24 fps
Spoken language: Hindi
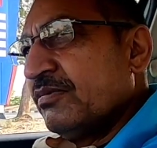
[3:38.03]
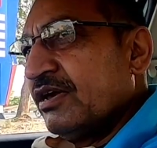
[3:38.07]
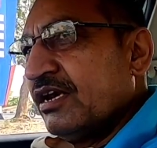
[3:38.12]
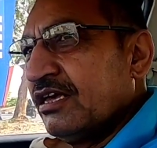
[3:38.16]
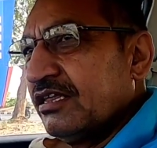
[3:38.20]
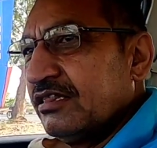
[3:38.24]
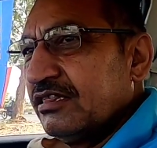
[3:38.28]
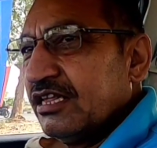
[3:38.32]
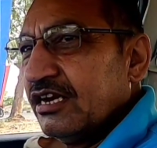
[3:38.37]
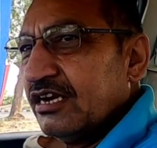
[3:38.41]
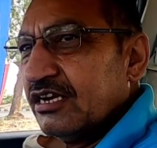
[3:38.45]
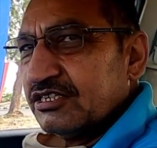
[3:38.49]
ही
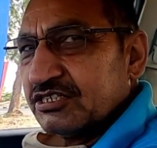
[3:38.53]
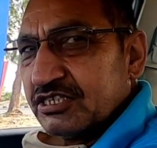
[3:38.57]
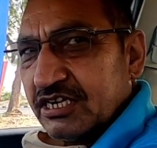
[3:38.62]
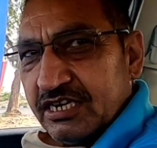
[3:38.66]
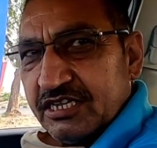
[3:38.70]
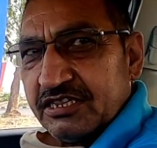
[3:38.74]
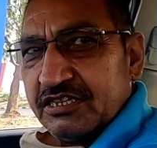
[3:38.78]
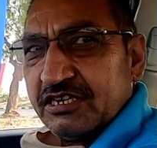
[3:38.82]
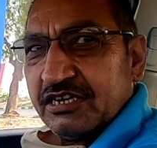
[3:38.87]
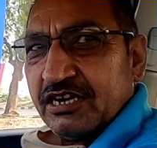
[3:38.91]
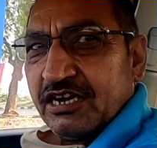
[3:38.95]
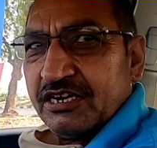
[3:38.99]
मैंने दिल्ली से
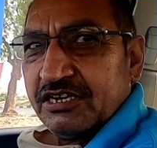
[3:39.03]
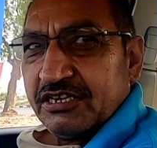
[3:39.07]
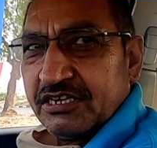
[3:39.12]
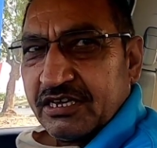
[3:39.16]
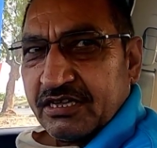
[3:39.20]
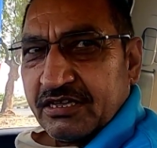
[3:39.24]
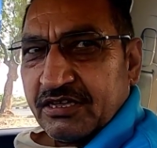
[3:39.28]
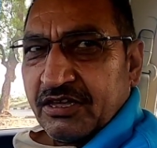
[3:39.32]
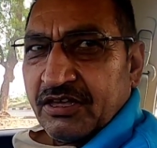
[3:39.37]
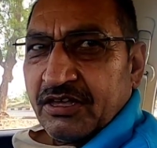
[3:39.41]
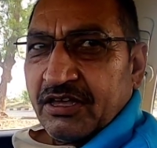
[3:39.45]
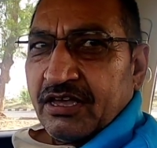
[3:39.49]
ली थी गाड़ी
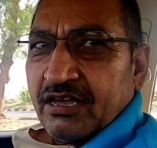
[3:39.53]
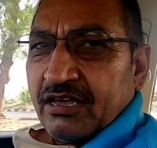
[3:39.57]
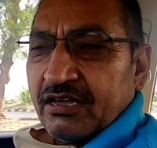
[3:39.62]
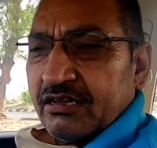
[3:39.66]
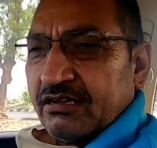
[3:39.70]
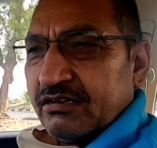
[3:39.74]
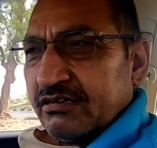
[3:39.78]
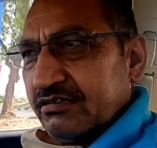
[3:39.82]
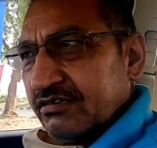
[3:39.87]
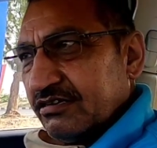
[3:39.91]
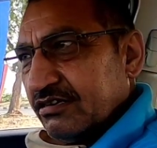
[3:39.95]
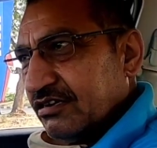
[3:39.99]

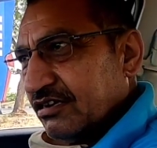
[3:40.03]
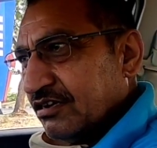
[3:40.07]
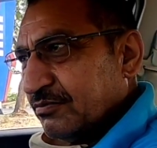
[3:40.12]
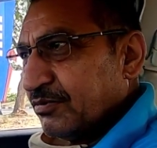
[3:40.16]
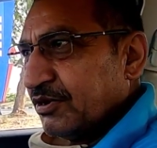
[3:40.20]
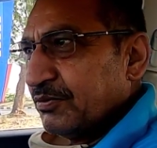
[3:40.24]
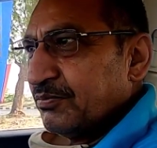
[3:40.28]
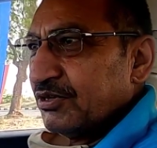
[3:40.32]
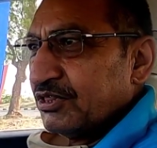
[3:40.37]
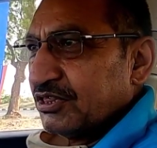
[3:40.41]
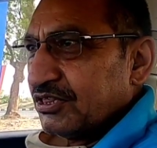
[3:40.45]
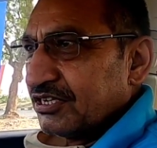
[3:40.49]
अच्छा
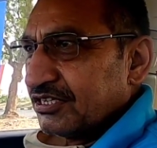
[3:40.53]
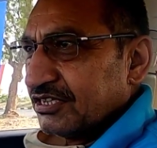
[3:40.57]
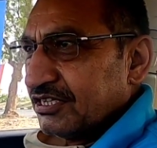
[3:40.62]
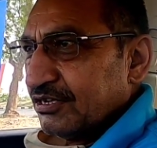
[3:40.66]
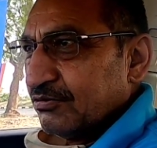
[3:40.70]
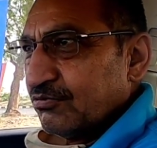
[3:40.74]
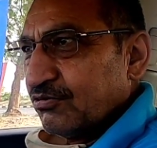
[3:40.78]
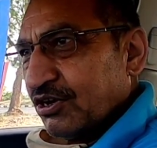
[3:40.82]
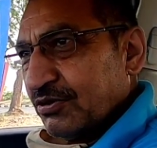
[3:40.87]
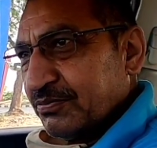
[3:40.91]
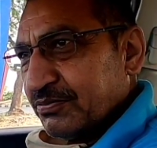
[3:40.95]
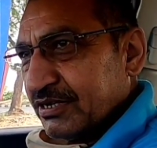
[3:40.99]
अपने मित्र
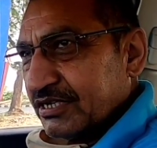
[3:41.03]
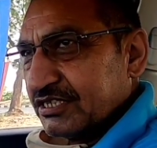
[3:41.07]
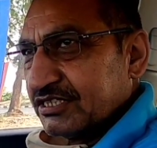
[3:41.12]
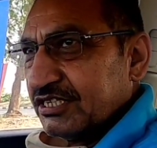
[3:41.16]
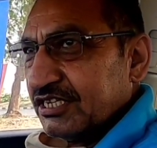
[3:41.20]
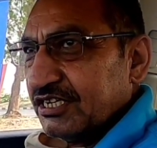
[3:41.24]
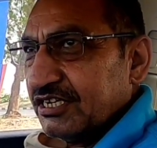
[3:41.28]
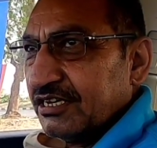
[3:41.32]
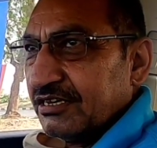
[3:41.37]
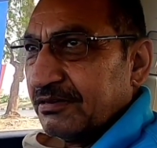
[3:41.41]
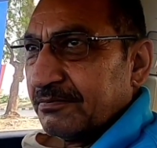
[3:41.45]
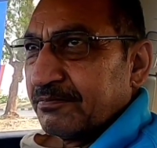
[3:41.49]
थे उनके
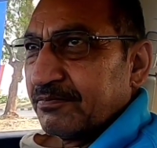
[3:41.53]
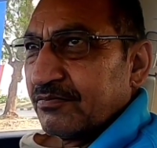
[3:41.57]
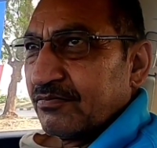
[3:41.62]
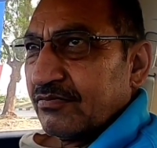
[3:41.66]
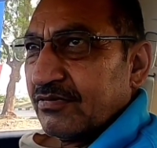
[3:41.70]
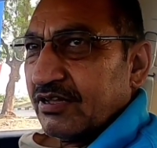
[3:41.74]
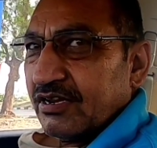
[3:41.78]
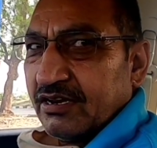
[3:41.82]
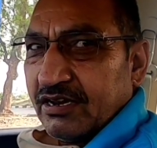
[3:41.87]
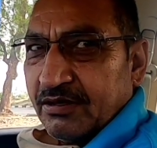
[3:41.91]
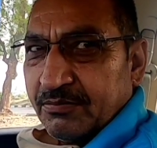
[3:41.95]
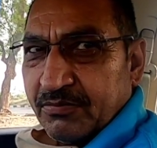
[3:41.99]
पास थी
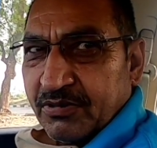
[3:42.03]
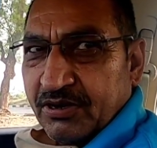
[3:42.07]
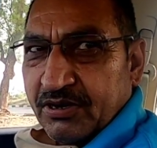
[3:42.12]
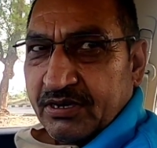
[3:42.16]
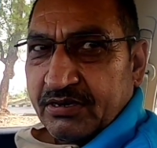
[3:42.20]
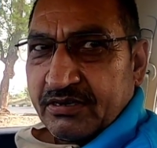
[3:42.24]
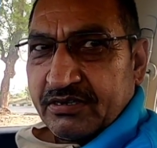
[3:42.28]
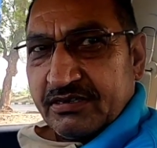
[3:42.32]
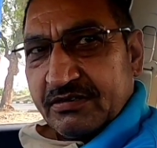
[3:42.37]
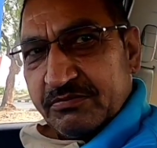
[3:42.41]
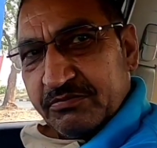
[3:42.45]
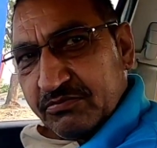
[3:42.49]

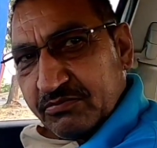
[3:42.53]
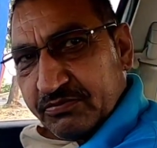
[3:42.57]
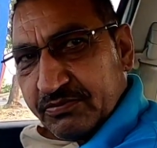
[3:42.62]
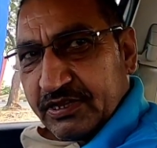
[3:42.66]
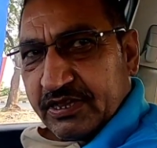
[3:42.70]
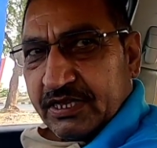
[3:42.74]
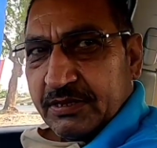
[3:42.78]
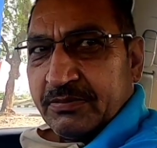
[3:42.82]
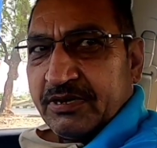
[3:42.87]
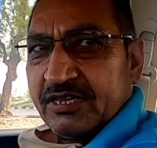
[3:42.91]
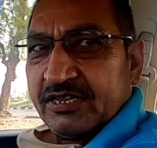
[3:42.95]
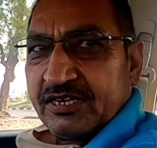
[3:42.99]
नंबर
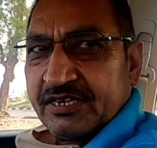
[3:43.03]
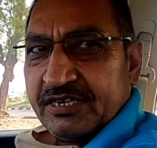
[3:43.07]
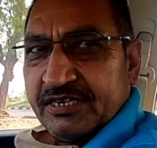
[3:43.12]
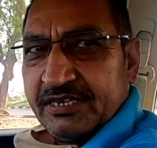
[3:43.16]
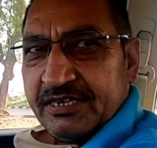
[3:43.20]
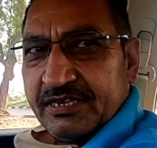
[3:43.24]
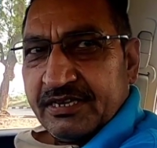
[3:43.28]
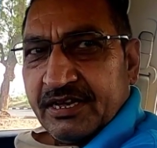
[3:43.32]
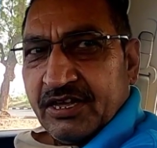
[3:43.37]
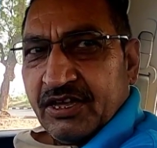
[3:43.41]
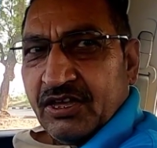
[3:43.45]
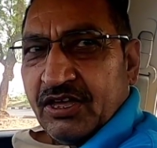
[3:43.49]
फतेहाबाद का
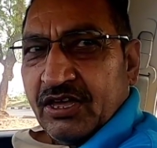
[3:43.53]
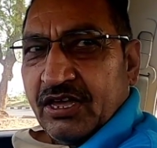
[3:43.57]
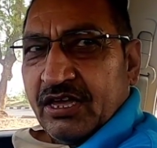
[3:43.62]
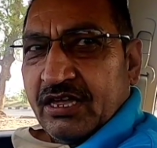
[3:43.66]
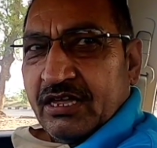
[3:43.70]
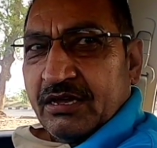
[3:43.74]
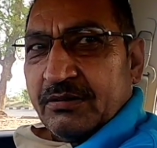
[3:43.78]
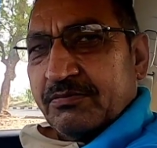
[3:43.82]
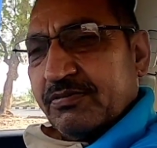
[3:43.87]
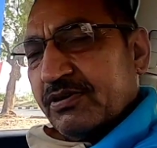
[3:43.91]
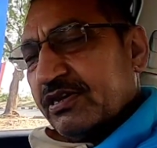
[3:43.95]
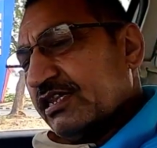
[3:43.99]
ही है
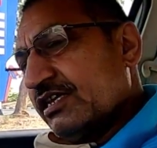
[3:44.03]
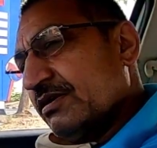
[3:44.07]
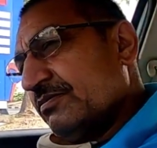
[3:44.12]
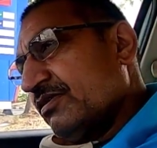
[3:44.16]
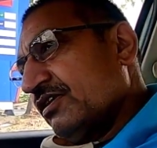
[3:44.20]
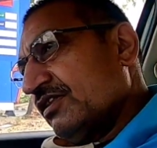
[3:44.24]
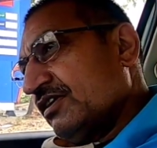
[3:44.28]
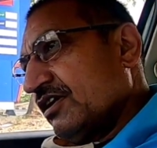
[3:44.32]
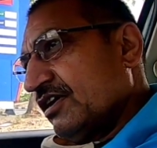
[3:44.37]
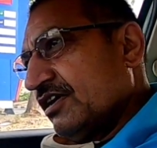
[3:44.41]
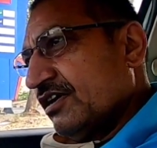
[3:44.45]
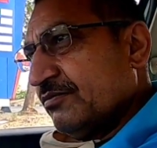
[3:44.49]
फतेहाबाद नंबर
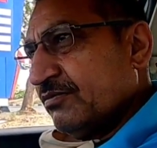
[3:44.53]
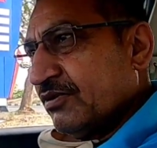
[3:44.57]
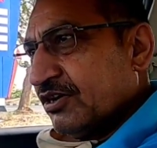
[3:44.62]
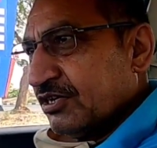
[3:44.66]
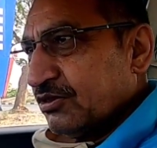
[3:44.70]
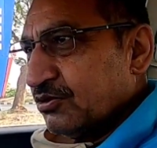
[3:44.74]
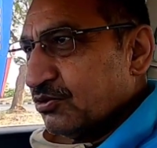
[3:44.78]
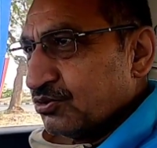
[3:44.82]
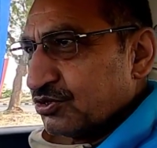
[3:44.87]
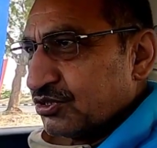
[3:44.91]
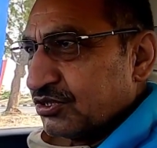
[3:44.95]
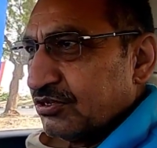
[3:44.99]
फतेहाबाद का है
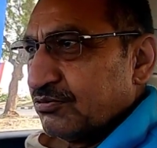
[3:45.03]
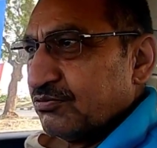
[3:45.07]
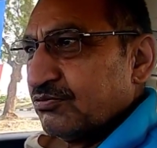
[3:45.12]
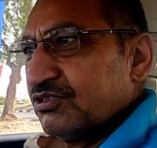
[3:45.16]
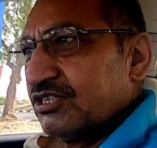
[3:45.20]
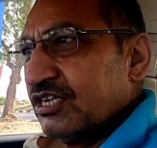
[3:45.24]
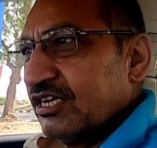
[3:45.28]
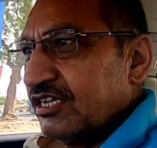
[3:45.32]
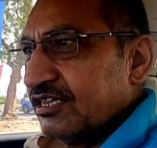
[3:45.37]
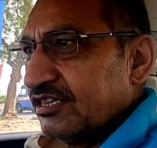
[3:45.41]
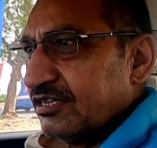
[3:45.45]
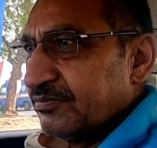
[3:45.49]
मेरे दोस्त थे
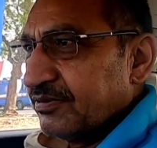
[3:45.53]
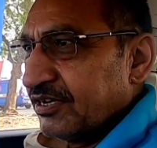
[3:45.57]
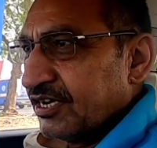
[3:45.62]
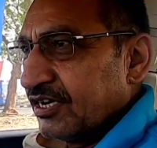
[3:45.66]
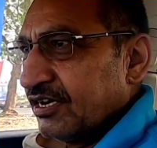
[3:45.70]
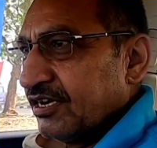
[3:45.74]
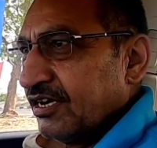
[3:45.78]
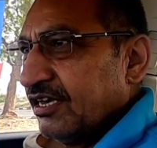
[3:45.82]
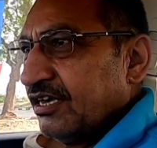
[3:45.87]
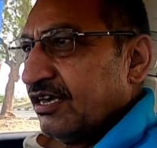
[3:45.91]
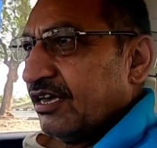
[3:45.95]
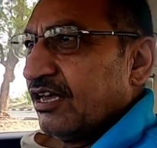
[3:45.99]
उनसे ली थी
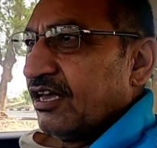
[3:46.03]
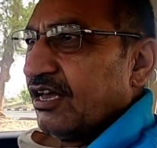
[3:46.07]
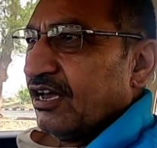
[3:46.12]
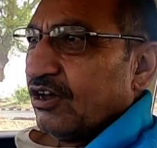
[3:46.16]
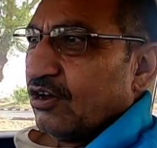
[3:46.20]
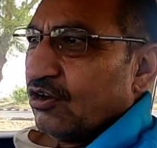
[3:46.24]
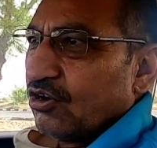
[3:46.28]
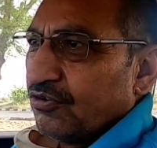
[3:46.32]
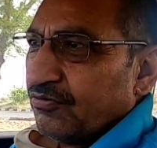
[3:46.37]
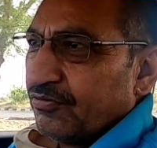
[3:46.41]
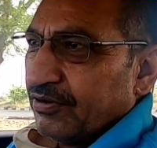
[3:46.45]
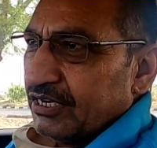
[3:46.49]
मैंने गाड़ी
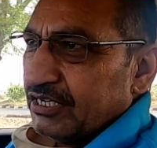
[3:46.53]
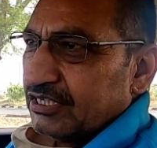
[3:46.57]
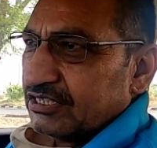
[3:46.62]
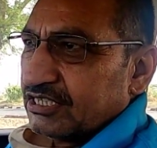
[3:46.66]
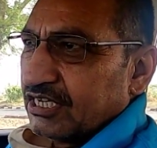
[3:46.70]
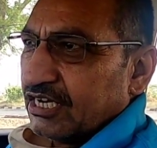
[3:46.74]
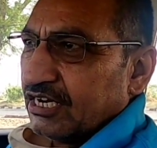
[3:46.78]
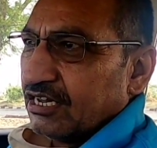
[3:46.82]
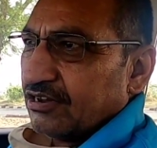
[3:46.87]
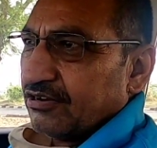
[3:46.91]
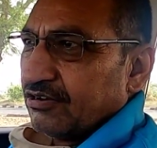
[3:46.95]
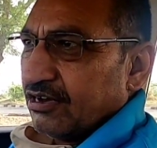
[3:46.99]
ठीक और है वहीं
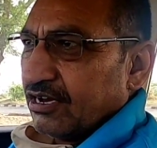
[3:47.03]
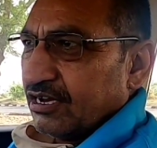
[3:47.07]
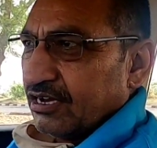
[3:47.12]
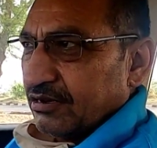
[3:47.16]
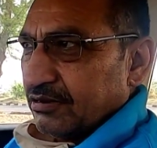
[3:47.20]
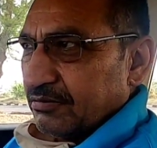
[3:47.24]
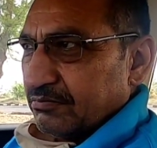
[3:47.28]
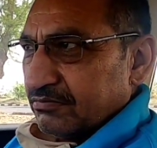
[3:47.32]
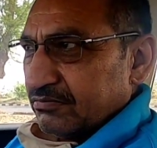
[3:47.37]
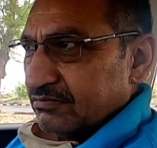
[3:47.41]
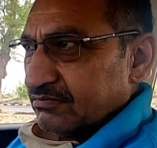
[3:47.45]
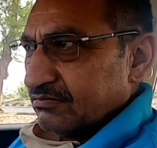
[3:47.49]
से
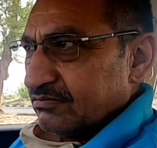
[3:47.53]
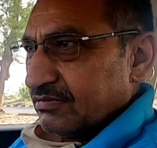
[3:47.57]
लगाया